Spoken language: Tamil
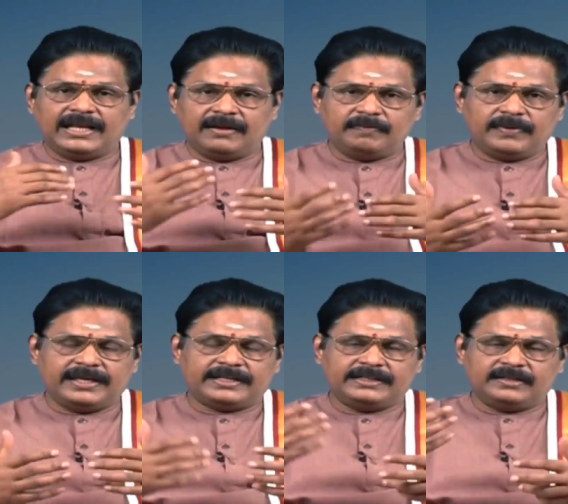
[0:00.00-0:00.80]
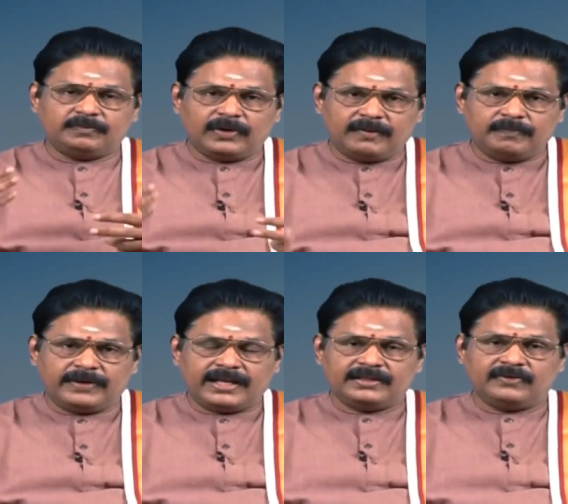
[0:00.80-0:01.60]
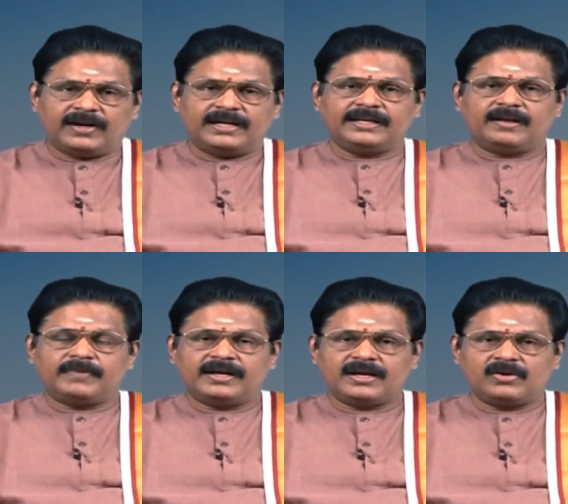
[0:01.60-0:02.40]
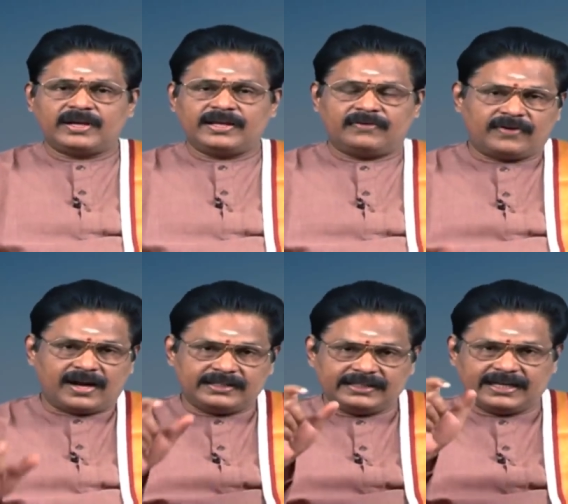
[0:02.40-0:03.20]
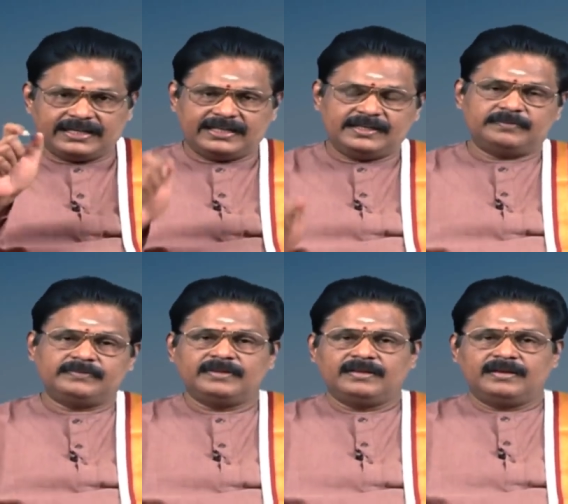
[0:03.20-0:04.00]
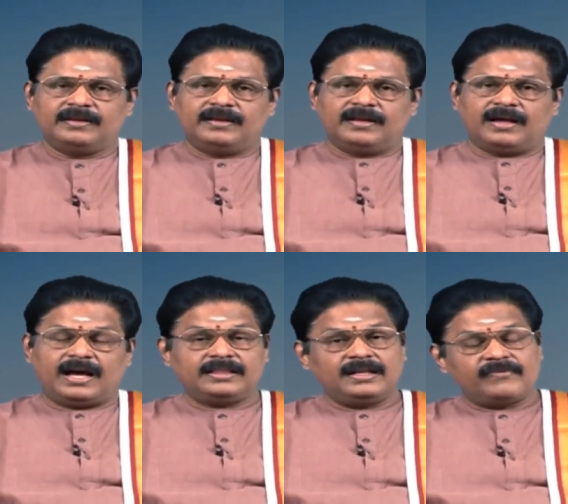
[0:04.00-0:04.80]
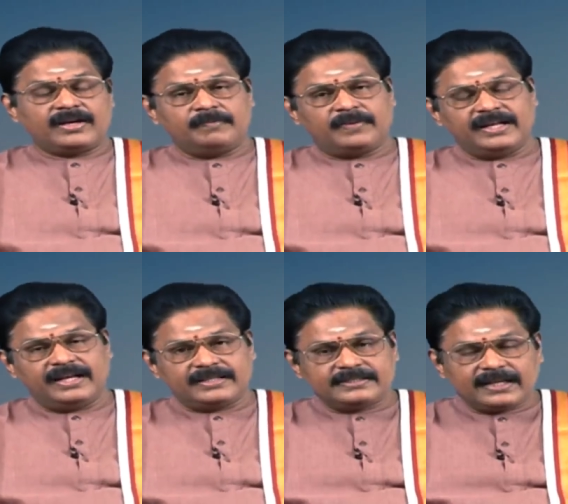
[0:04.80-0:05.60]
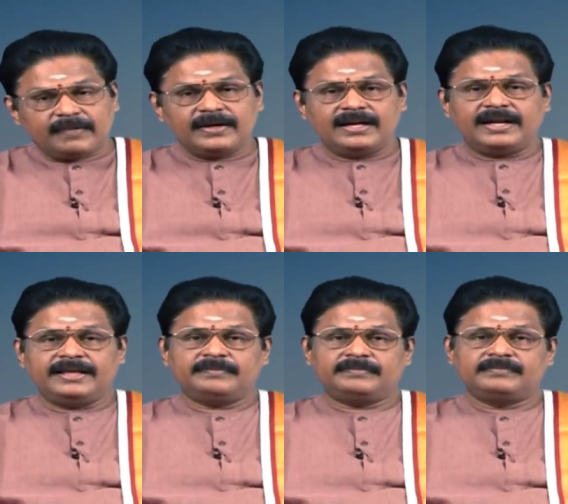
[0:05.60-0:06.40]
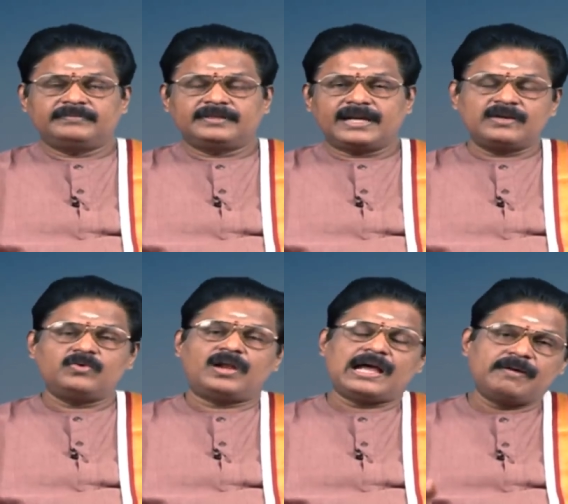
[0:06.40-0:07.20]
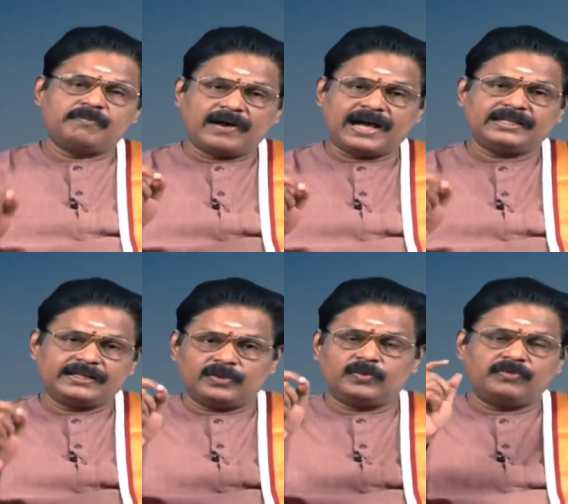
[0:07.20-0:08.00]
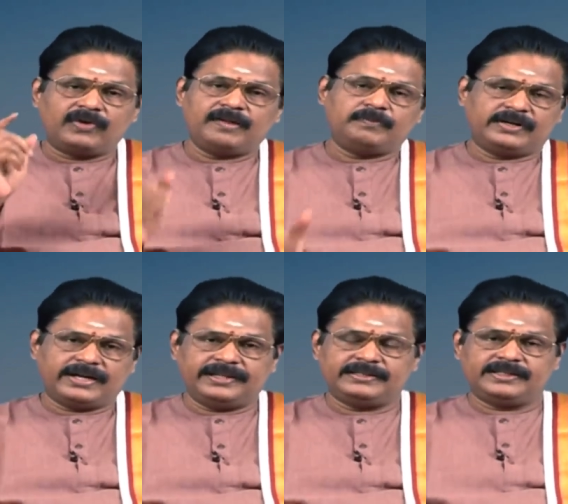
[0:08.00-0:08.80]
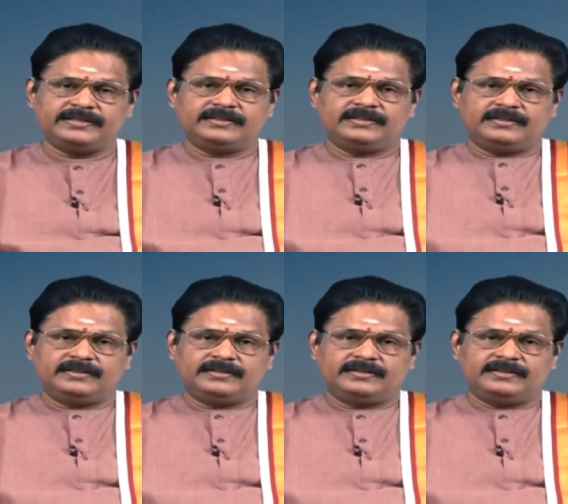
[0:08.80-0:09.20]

நிலம் பெயர்ந்து புலம் பெயர்ந்து வாழ்கிற மக்களுடைய வாழ்க்கையையும் அதில் அவர்கள் படுகிற சிரமங்களையும் கண்கூடாக பார்க்கிற ஒரு வாய்ப்பு கிடைத்தது